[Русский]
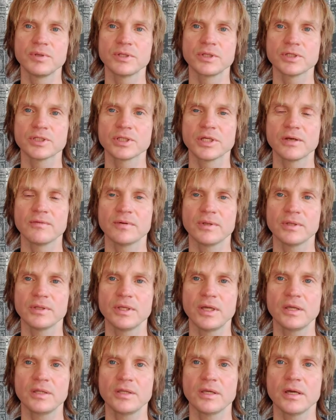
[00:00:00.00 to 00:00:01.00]
избыточное
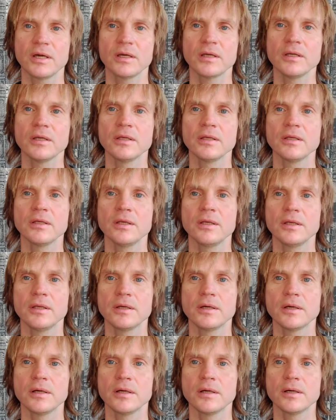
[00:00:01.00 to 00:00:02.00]
волнение
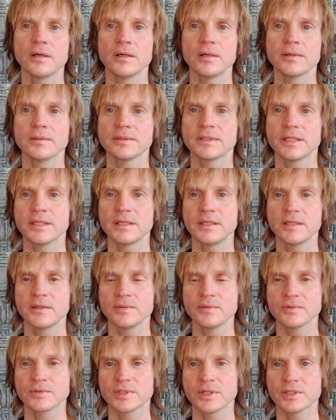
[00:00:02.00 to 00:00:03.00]
и э,
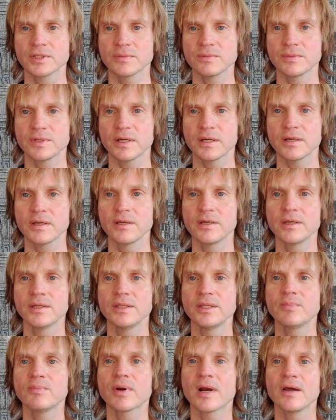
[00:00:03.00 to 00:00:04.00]
такие, ну, скажем так,
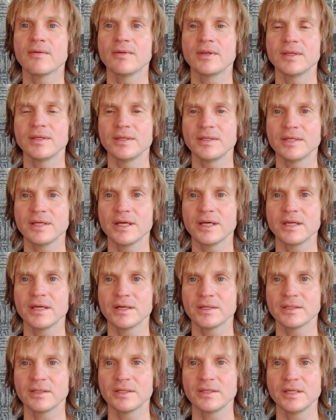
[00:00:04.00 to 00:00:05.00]
неправильные,
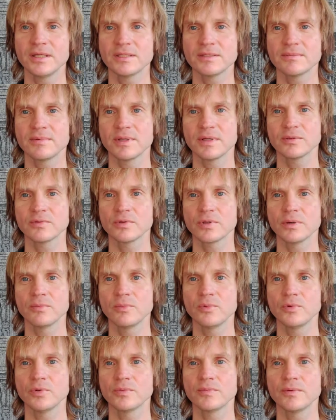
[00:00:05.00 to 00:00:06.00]
некорректные действия,
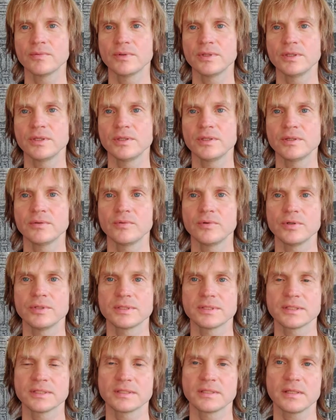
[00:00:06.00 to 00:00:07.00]
которые будут выводить
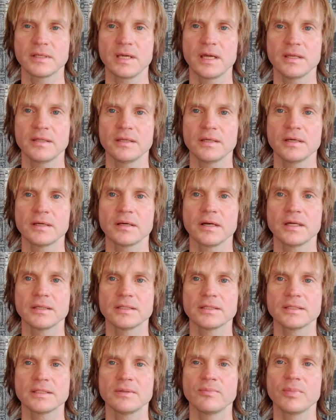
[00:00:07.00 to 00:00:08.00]
его из состояния
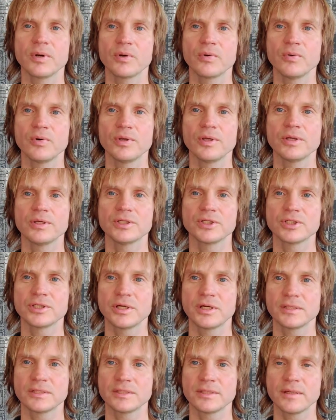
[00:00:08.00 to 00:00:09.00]
радости, покоя и
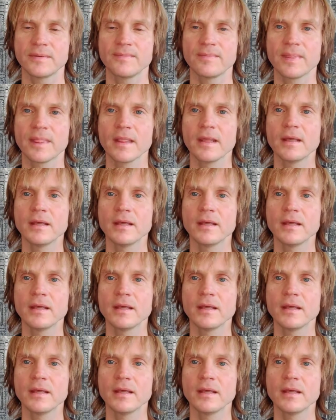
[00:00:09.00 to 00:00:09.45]
счастья.